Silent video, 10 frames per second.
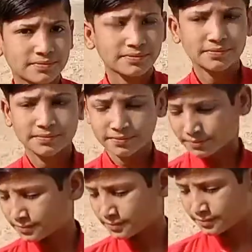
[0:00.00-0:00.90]
फाइनली जो है
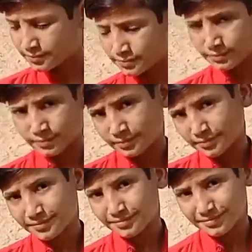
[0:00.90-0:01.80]
जैन की ताश
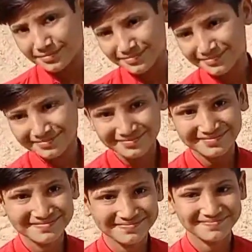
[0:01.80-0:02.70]
जीत गया जैन और
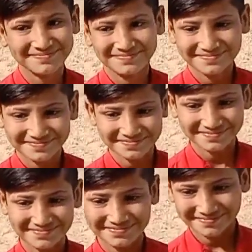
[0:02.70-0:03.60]
मैं हार गए हम
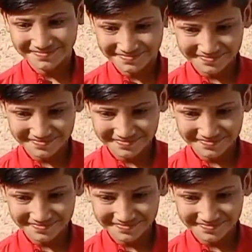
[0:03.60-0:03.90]
बॉलिंग